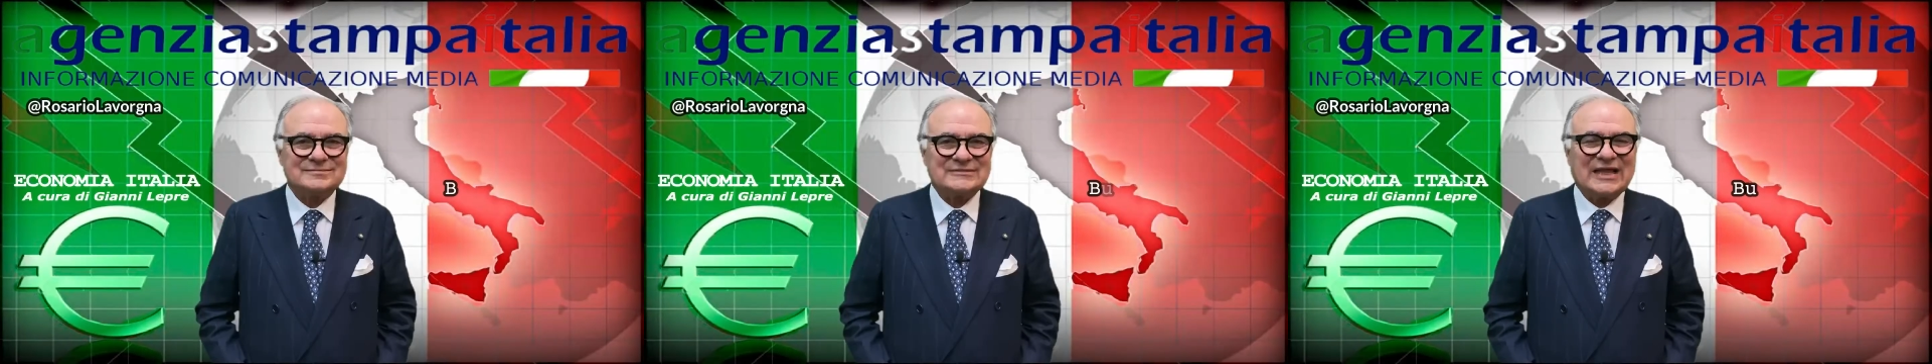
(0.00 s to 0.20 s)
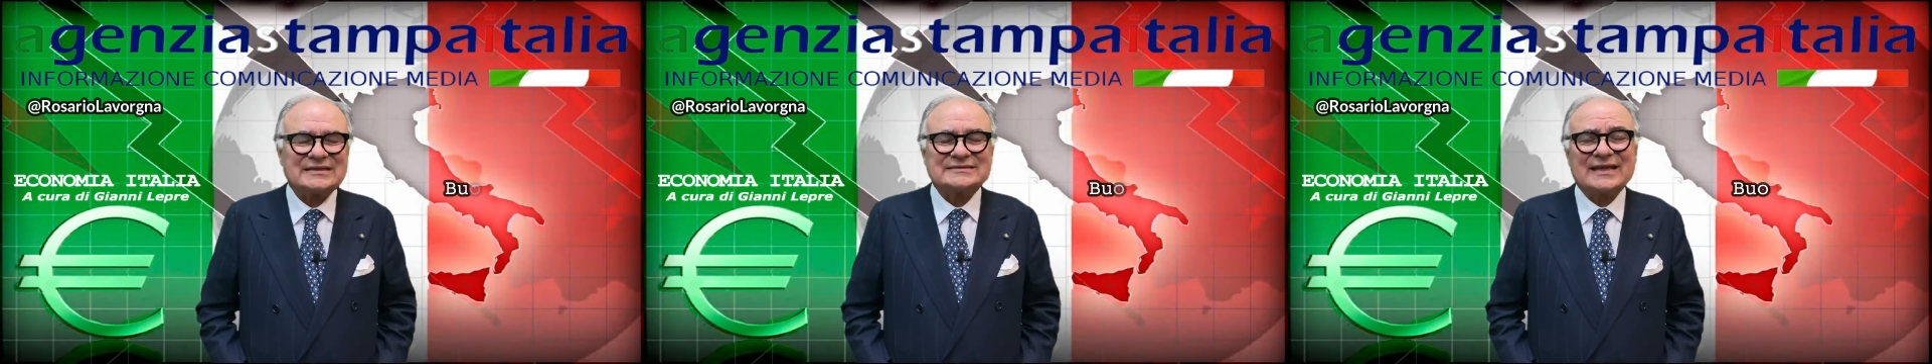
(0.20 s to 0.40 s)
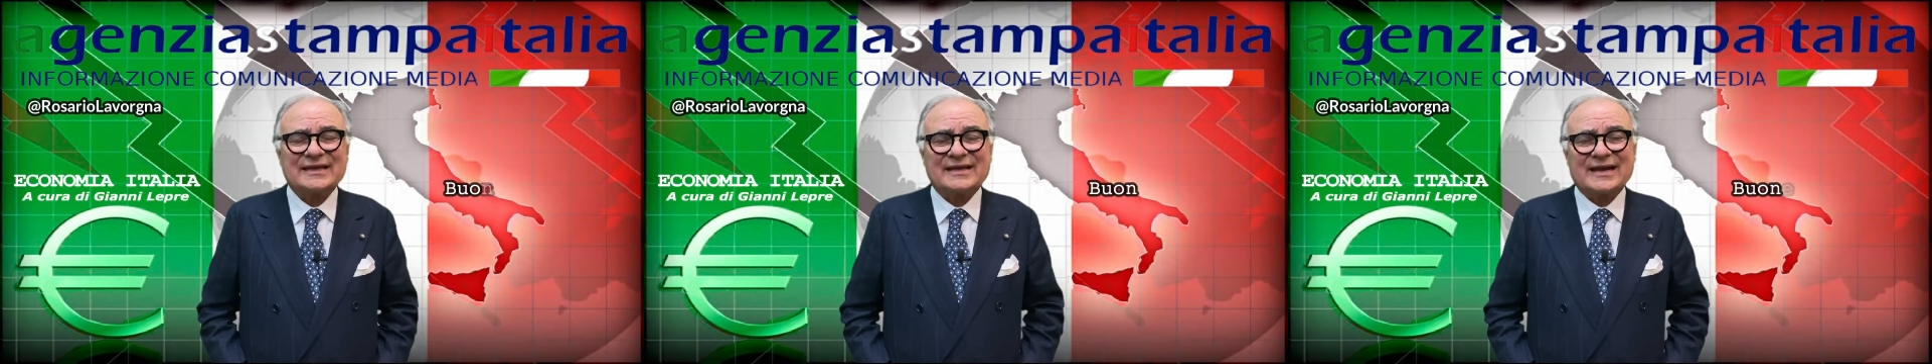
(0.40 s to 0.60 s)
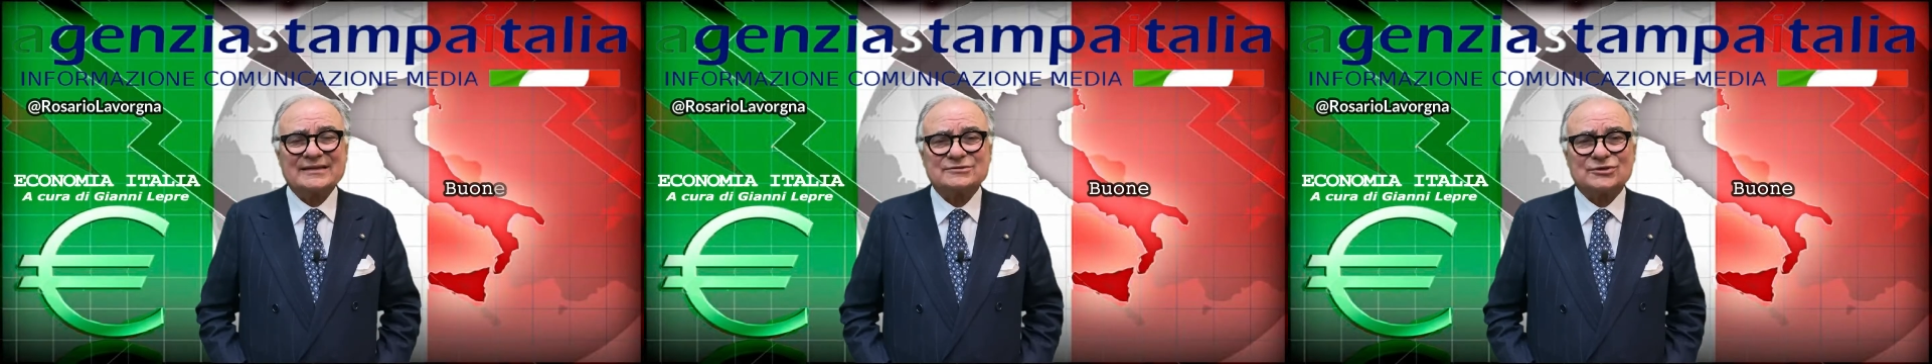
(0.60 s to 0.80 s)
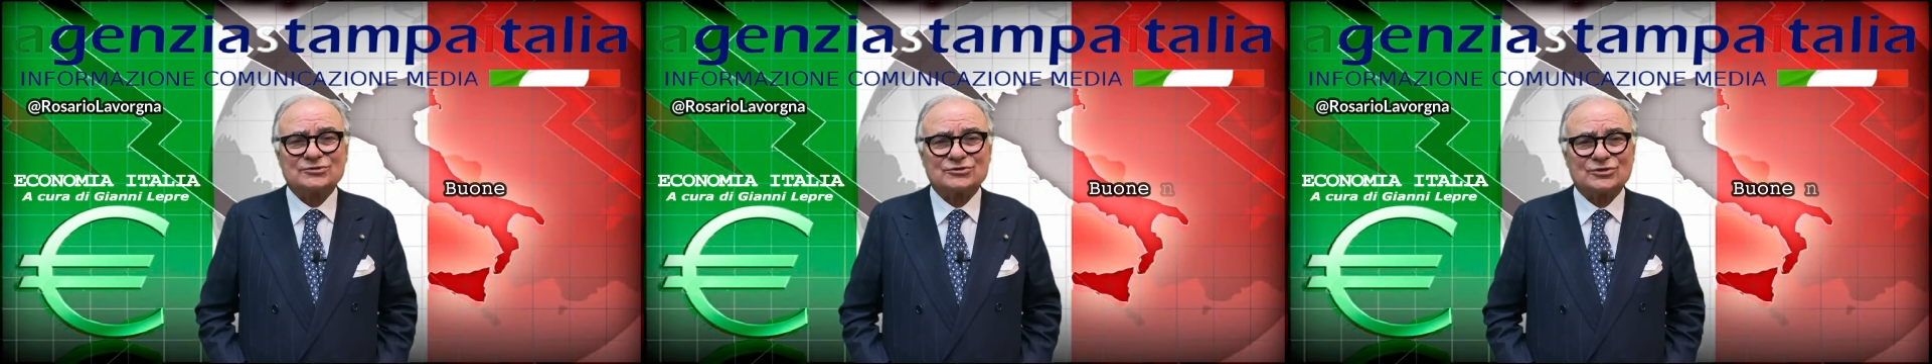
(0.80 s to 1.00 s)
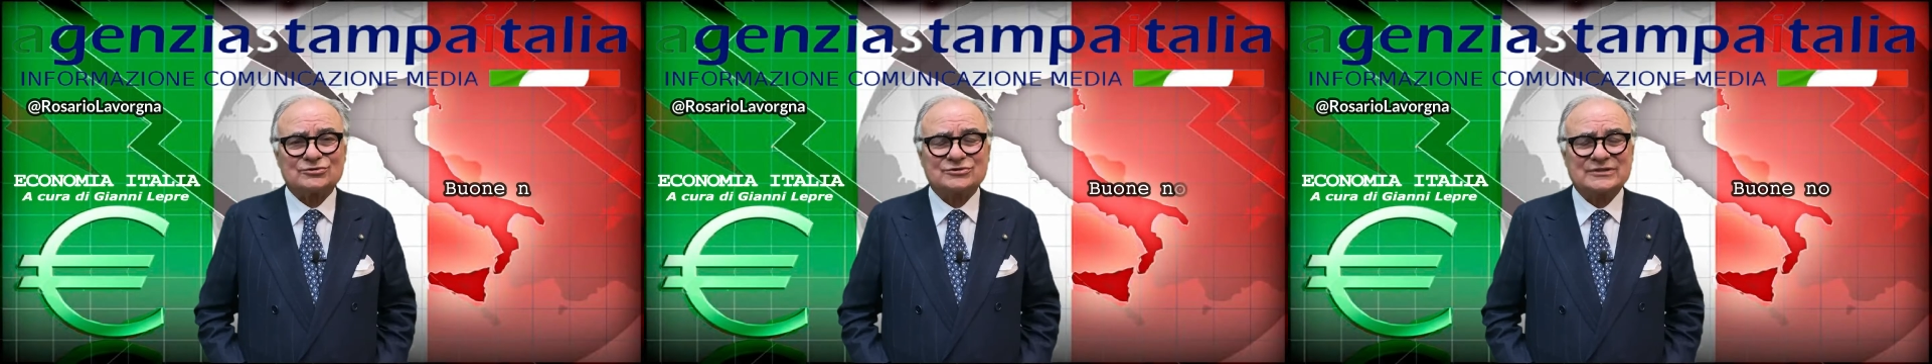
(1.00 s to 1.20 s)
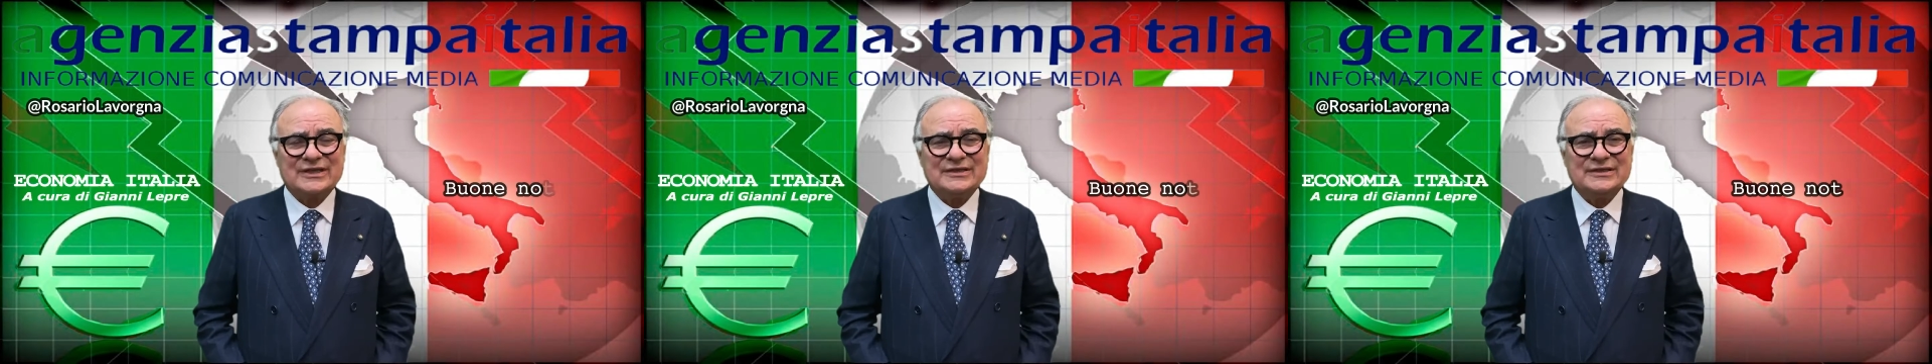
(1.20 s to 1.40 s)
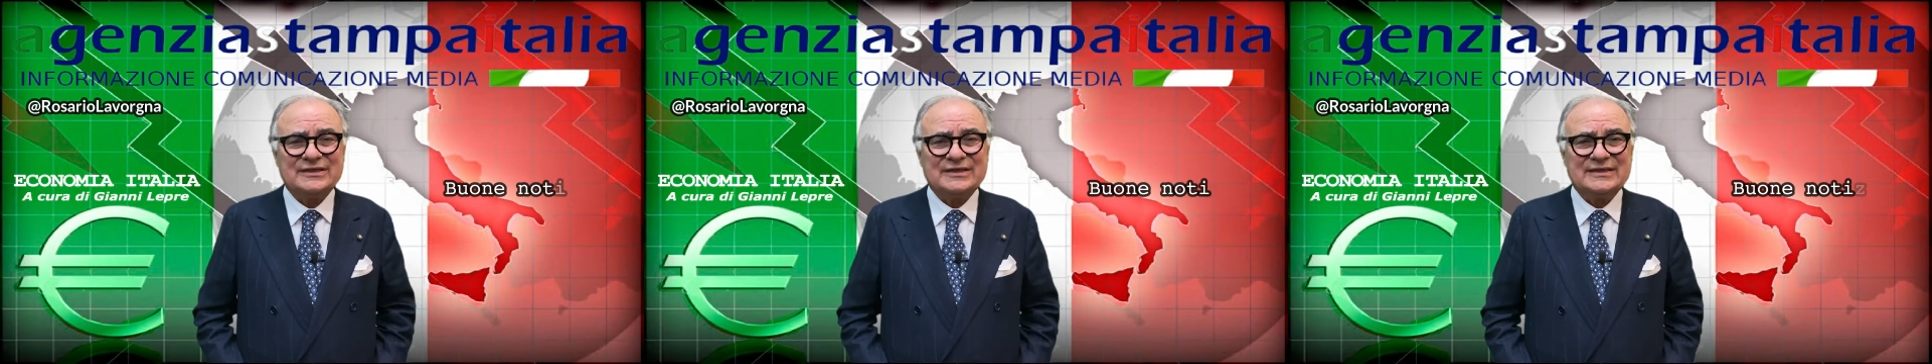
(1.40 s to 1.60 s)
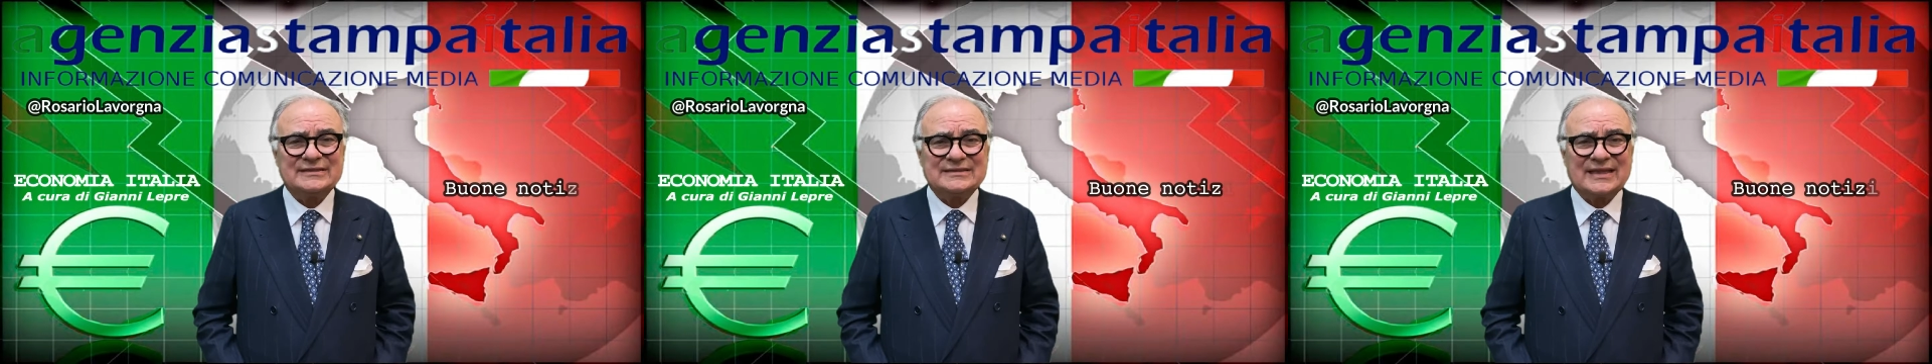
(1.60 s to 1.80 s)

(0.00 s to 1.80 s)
Dal decreto sostegni